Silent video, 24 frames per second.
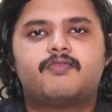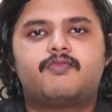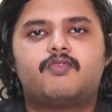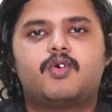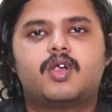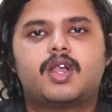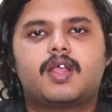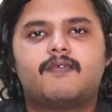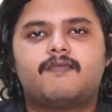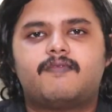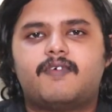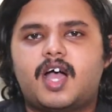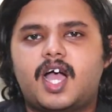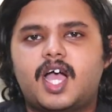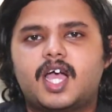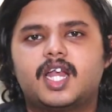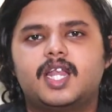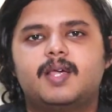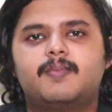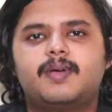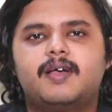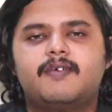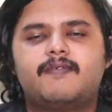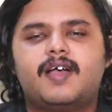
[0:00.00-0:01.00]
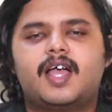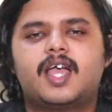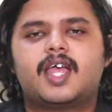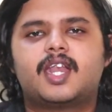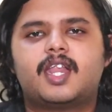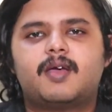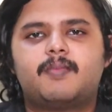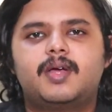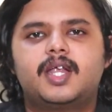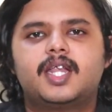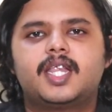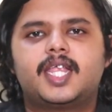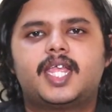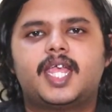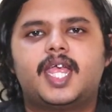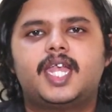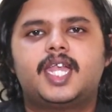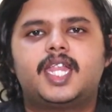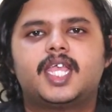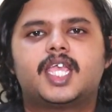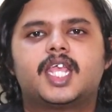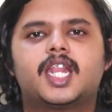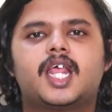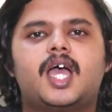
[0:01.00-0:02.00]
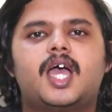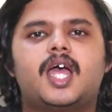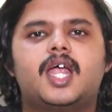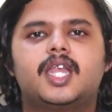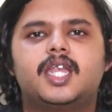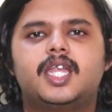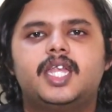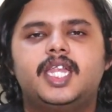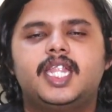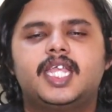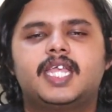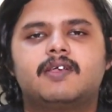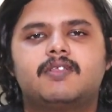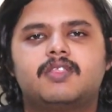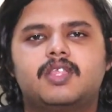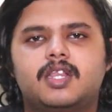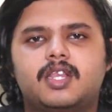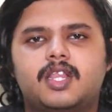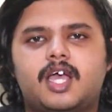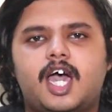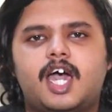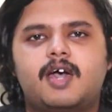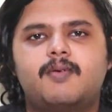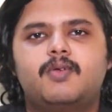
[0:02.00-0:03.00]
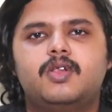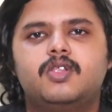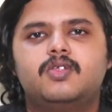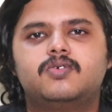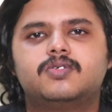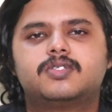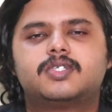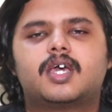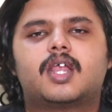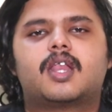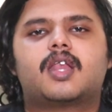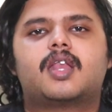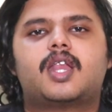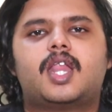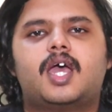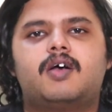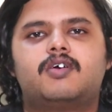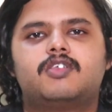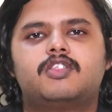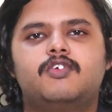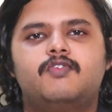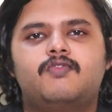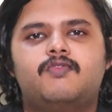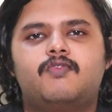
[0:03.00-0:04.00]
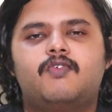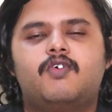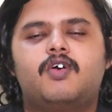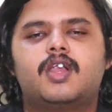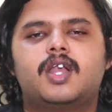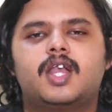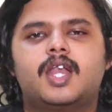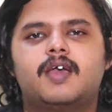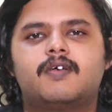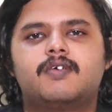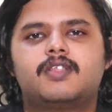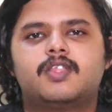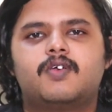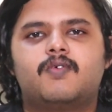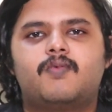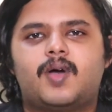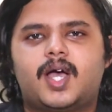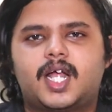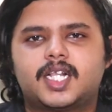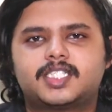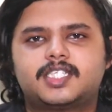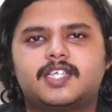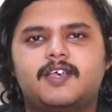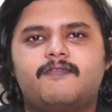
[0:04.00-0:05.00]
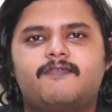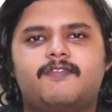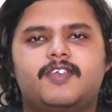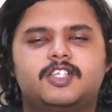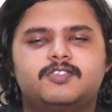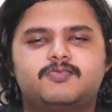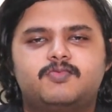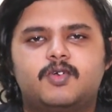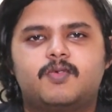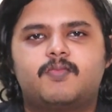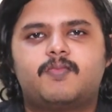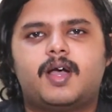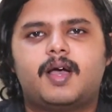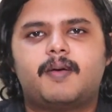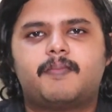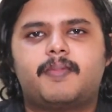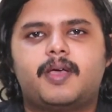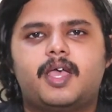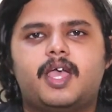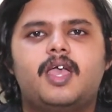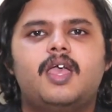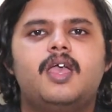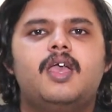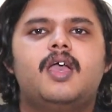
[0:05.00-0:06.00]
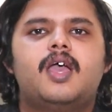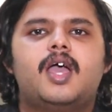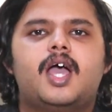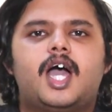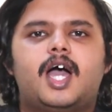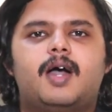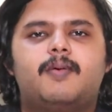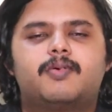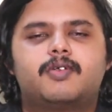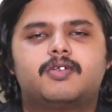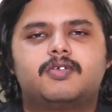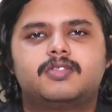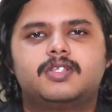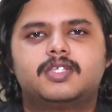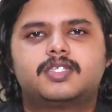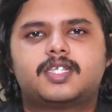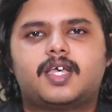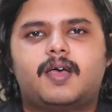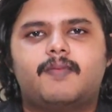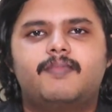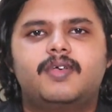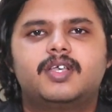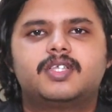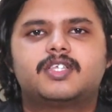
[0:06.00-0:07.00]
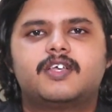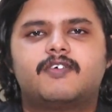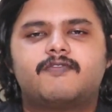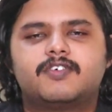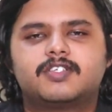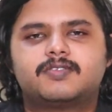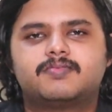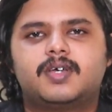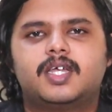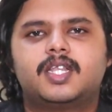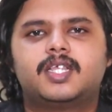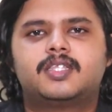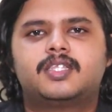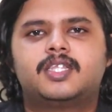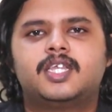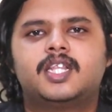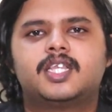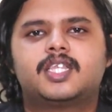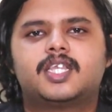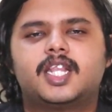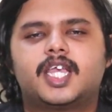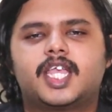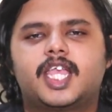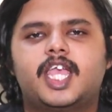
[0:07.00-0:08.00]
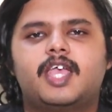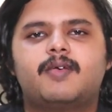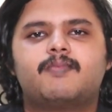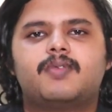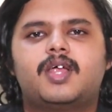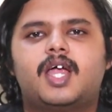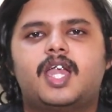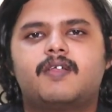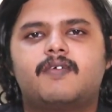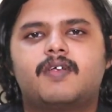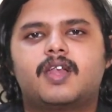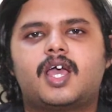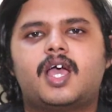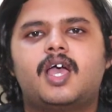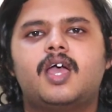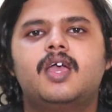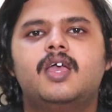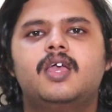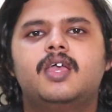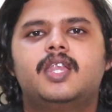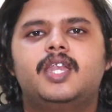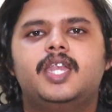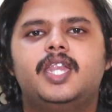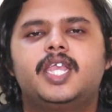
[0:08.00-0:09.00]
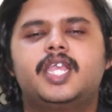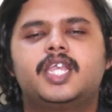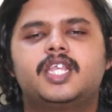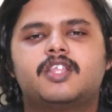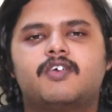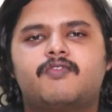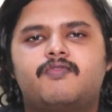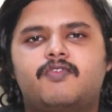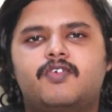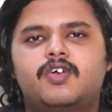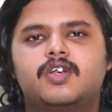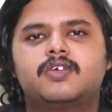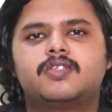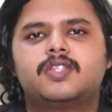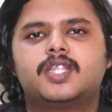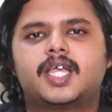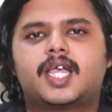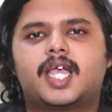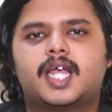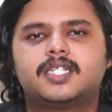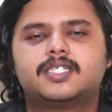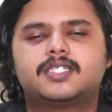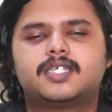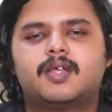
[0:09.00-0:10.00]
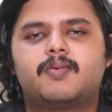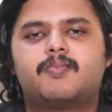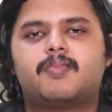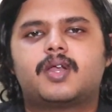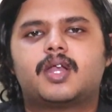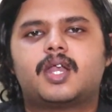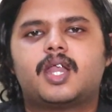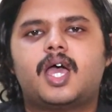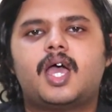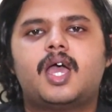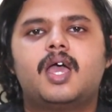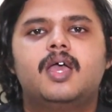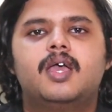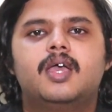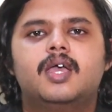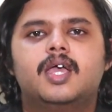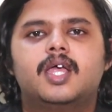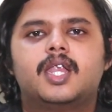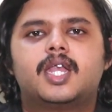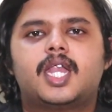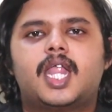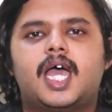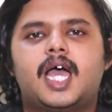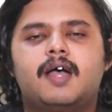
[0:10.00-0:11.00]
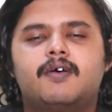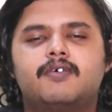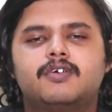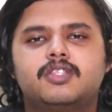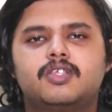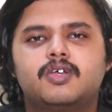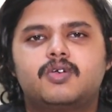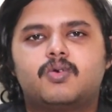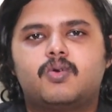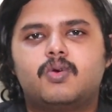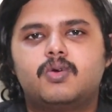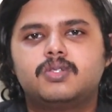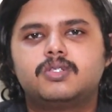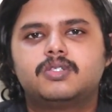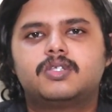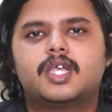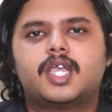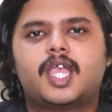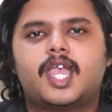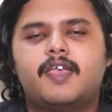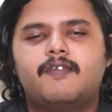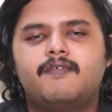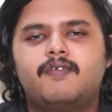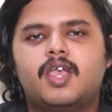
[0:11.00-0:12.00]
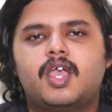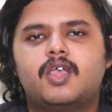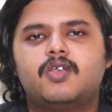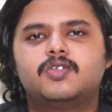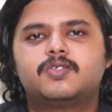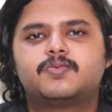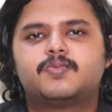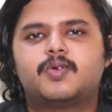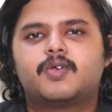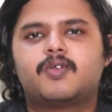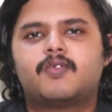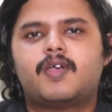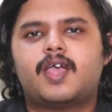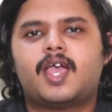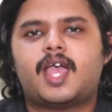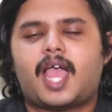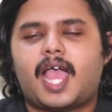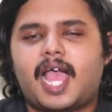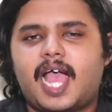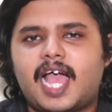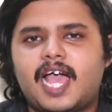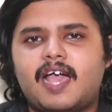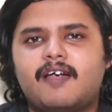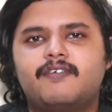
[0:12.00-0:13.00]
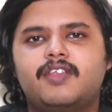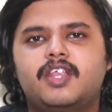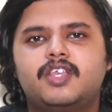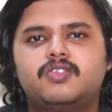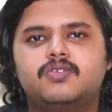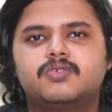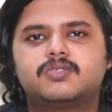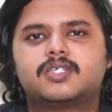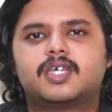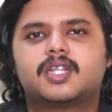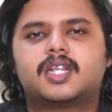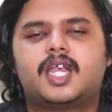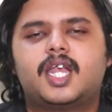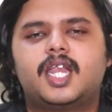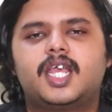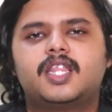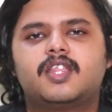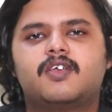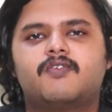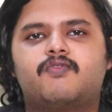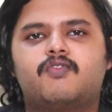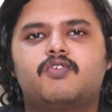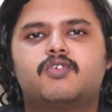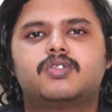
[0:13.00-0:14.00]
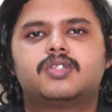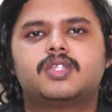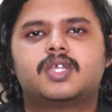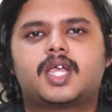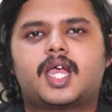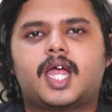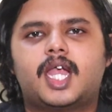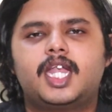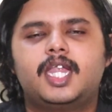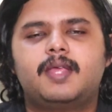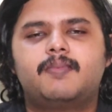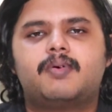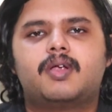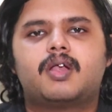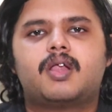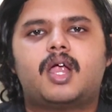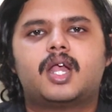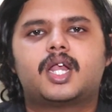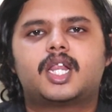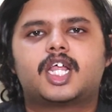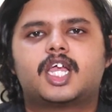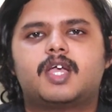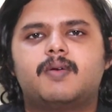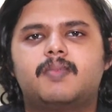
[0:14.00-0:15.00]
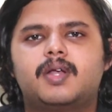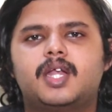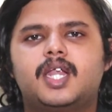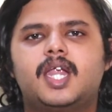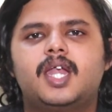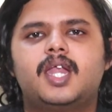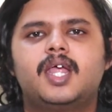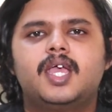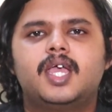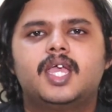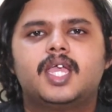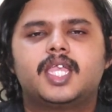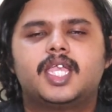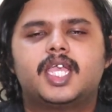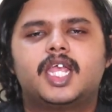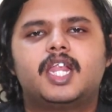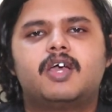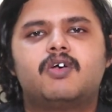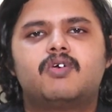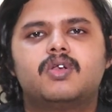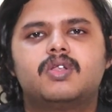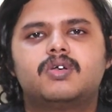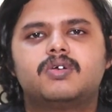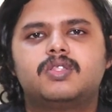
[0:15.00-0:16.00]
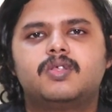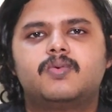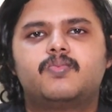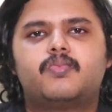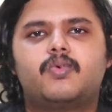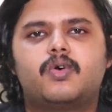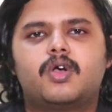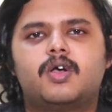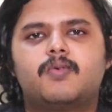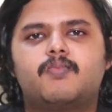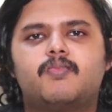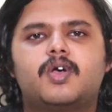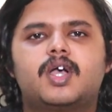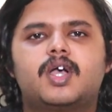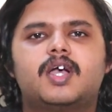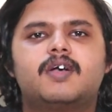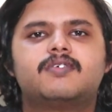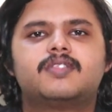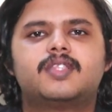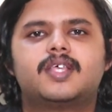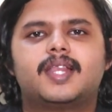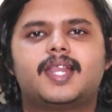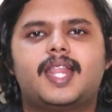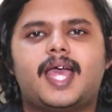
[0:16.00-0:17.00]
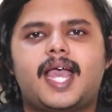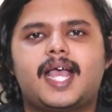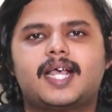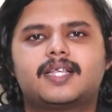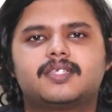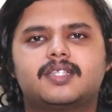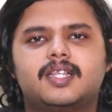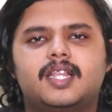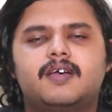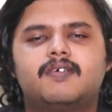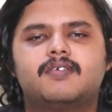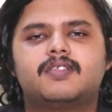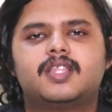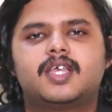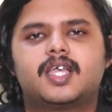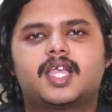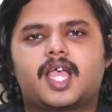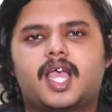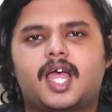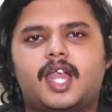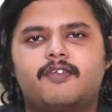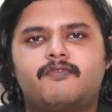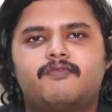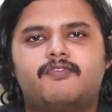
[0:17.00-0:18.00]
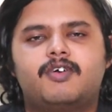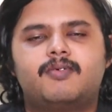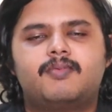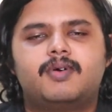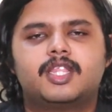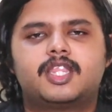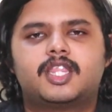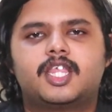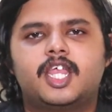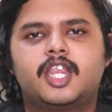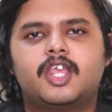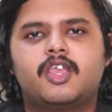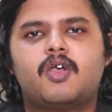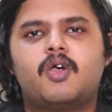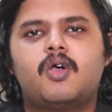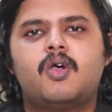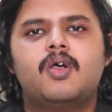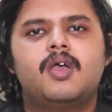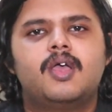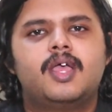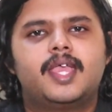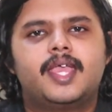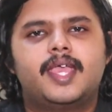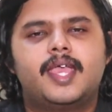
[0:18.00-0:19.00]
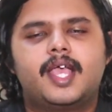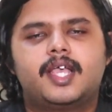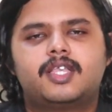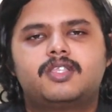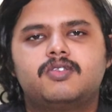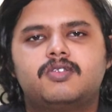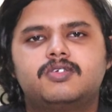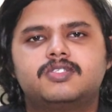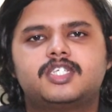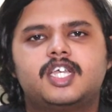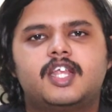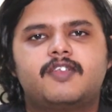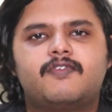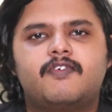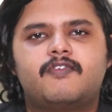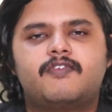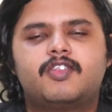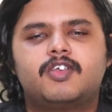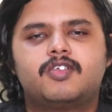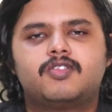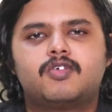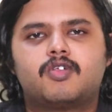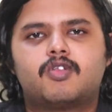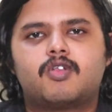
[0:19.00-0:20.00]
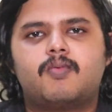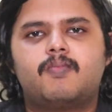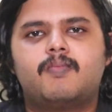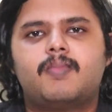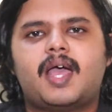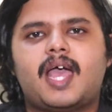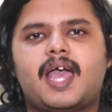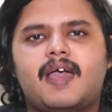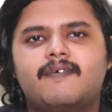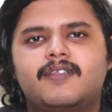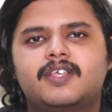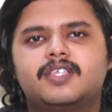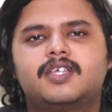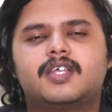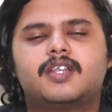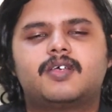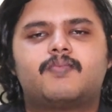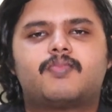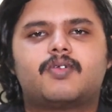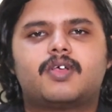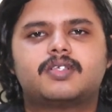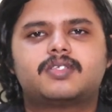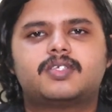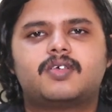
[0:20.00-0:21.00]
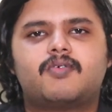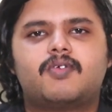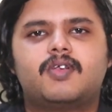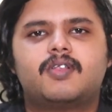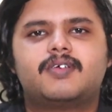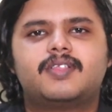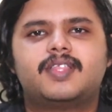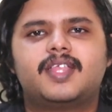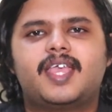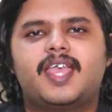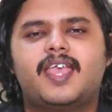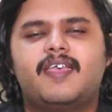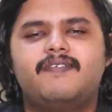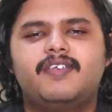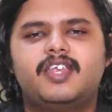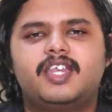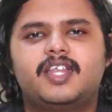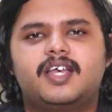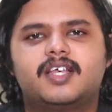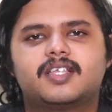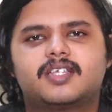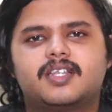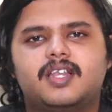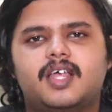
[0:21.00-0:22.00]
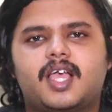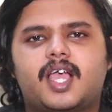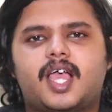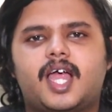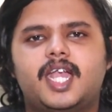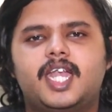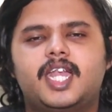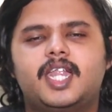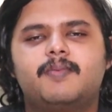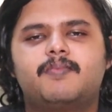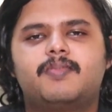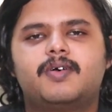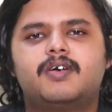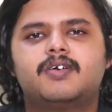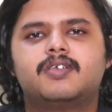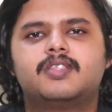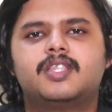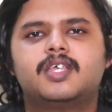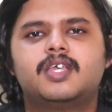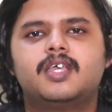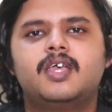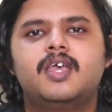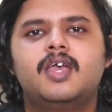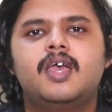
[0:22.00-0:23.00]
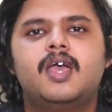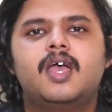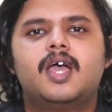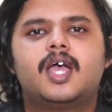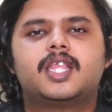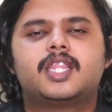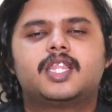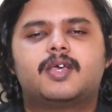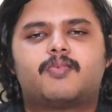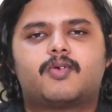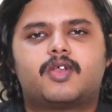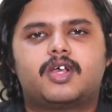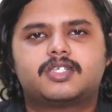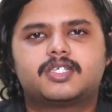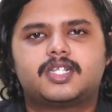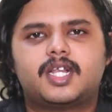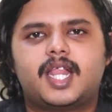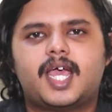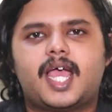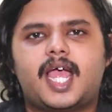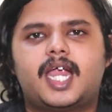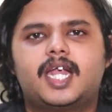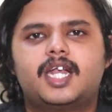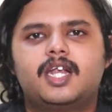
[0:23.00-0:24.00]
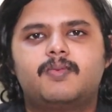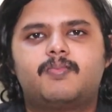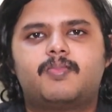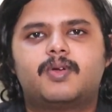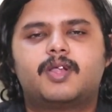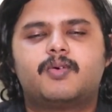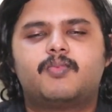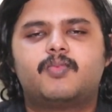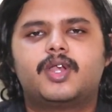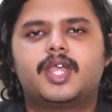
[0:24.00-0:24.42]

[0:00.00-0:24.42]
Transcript: இந்த ஃபோனை வாங்கலாமா வேண்டாமான்னு கேட்டிங்கன்னா நீங்கள் வந்து நார்மல் யூஸர் நான் வந்து ஃபோனில் வந்து வாட்ஸ்அப் ஃபேஸ்புக் பார்ப்பேன் அப்புறம் வந்து சப்வே சர்வஸ் மாதிரி சின்ன சின்ன கேம் விளையாடுவேன்னா நீங்கள் இந்த ஃபோனை வந்து கன்சிடர் பண்ணலாம் நான் வந்து கொஞ்சம் ஹெவியாக யூஸ் பண்ணுவேன் ஆவரேஜ் யூஸ்னாலே இந்த ஃபோன் வந்து கண்டிப்பாக நாட் ரெக்கமெண்டட் ஏன்னா உங்களுக்கு வந்து போக போக வந்து லேக்ஸ்லாம் வந்து கன்ஃபார்மாக தெரியும் எக்ஸ்னோஸ் எயிட் ஃபிஃப்டி வந்து ரொம்ப ஆவரேஜான ப்ராசர் உங்களுக்கு வந்து ஹெவி டாஸ்க்லாம் கண்டிப்பாக வந்து இந்த ப்ராசரில் ஹேண்டில் பண்ண